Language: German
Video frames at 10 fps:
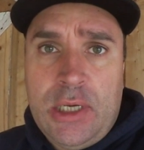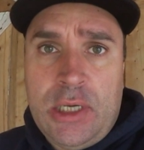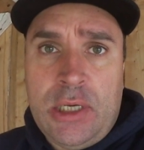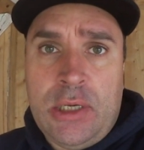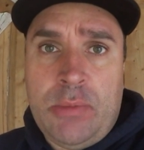
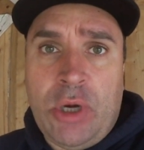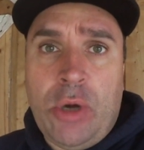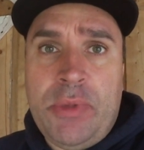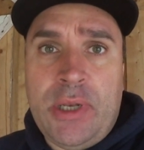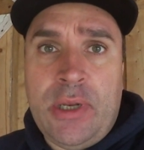Äh, man
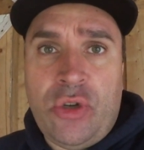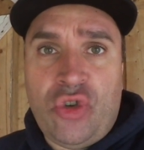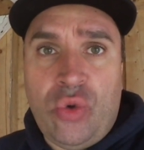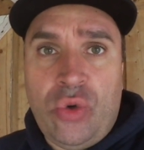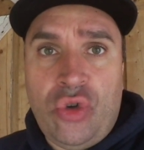kommt dann
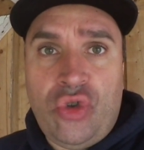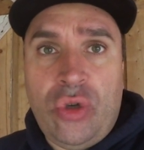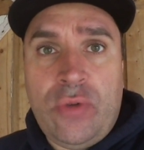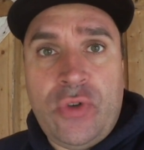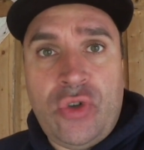schon
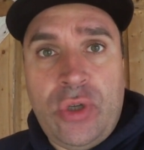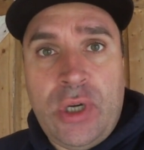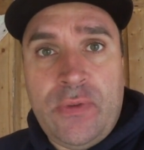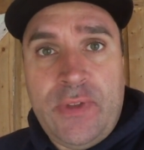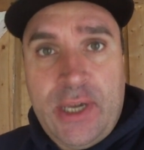Stück für Stück
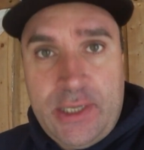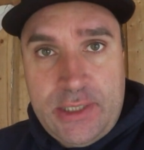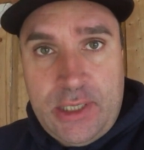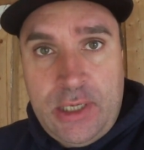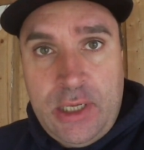auf die
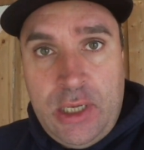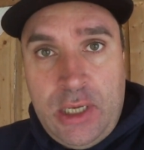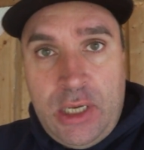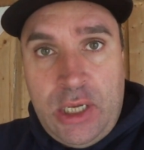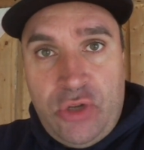einzelnen
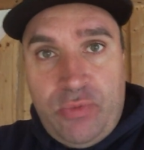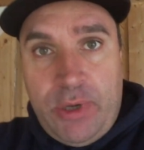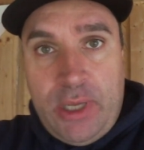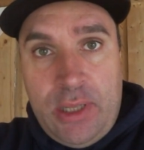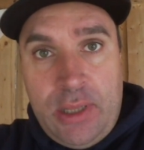
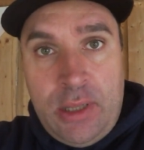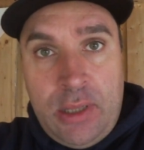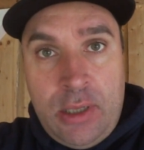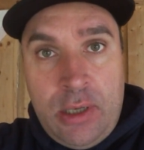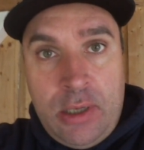
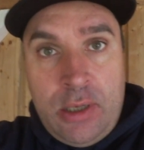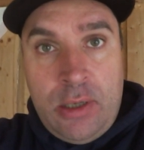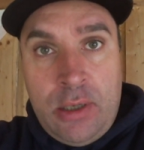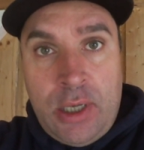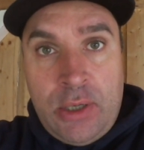entsprechenden
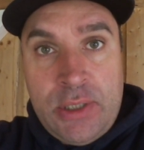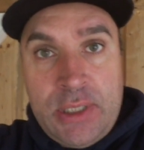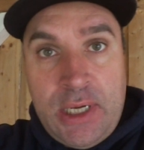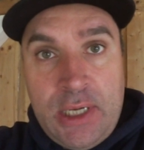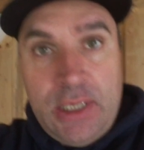äh,
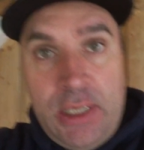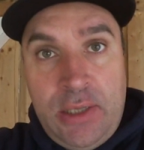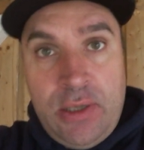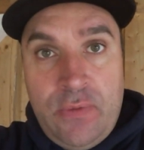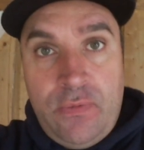Aussagen,
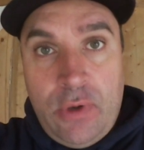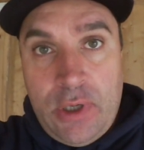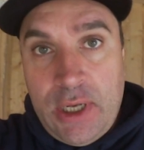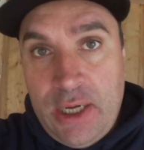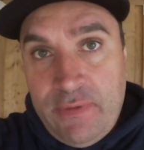die für
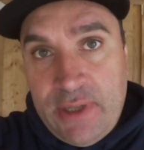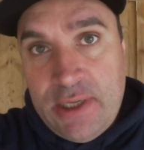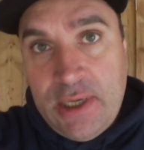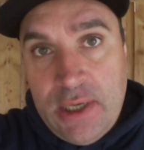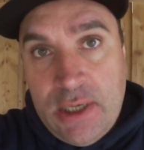euch relevant
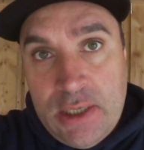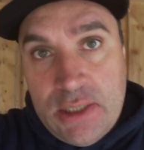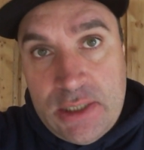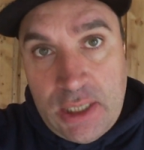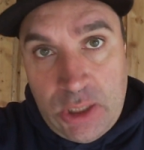
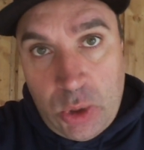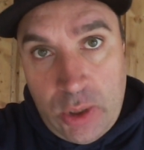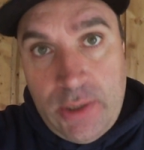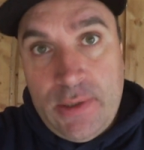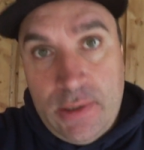sein
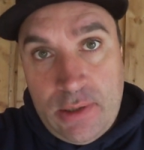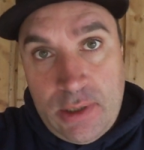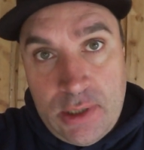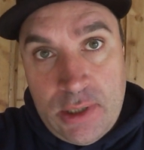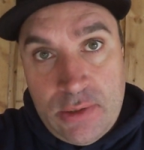könnten.
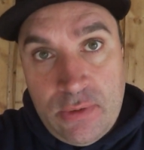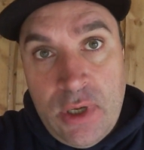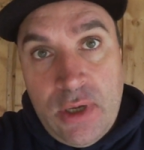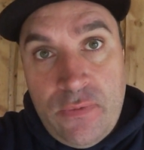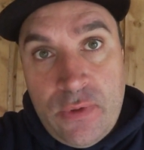Ja, also
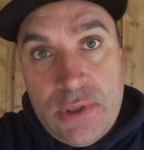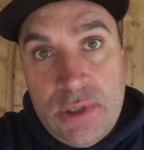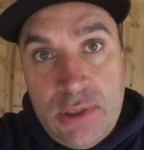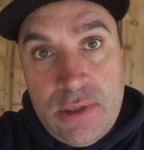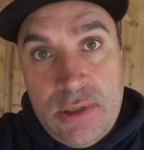
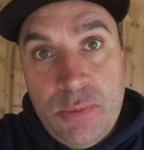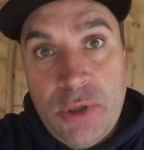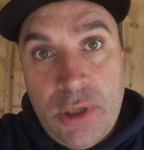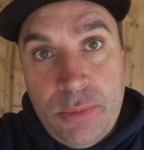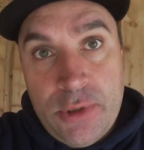Vorsicht ist die
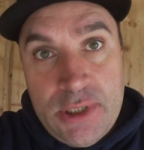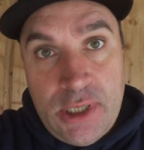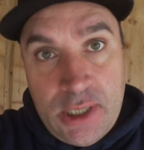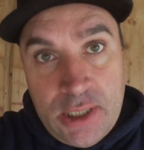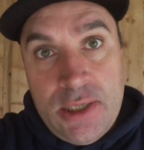Mutter der
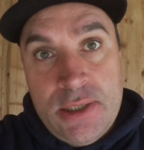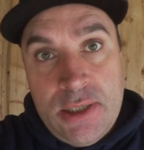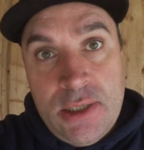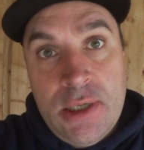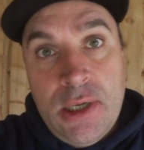
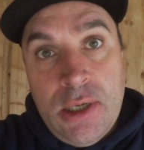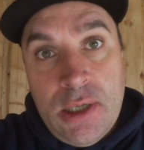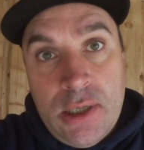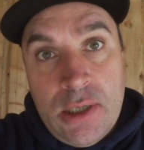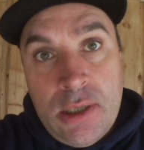Porzellankiste.
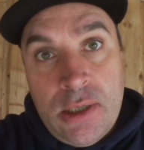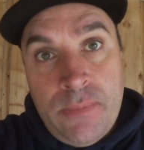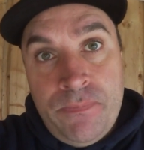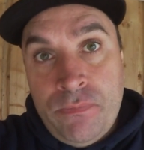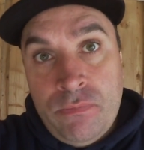
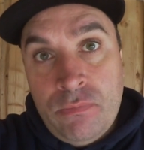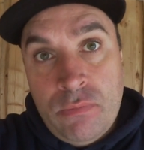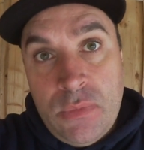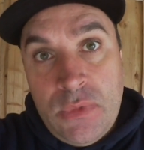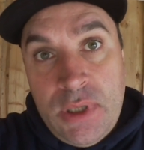Ähm,
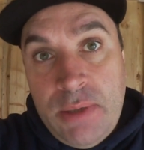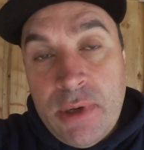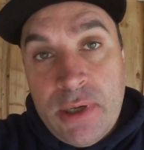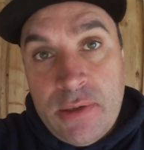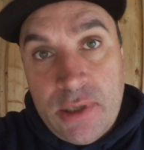
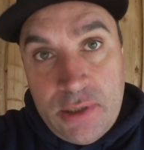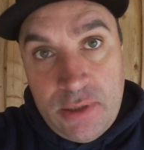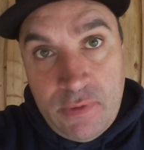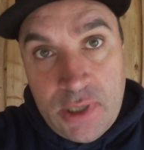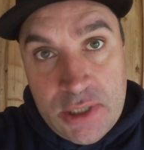niemand hat
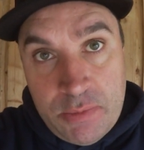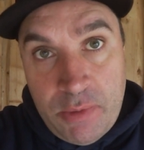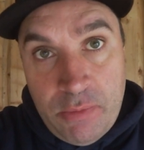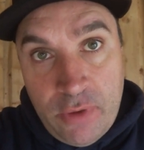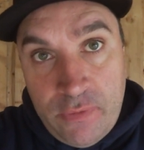die Weisheit
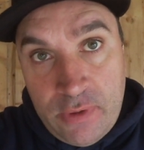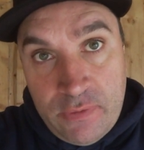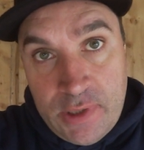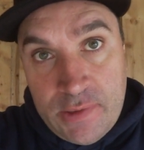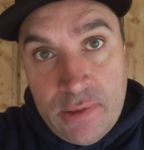mit dem Löffel
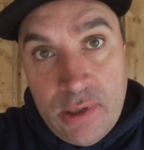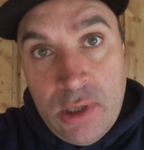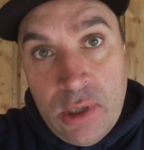gefressen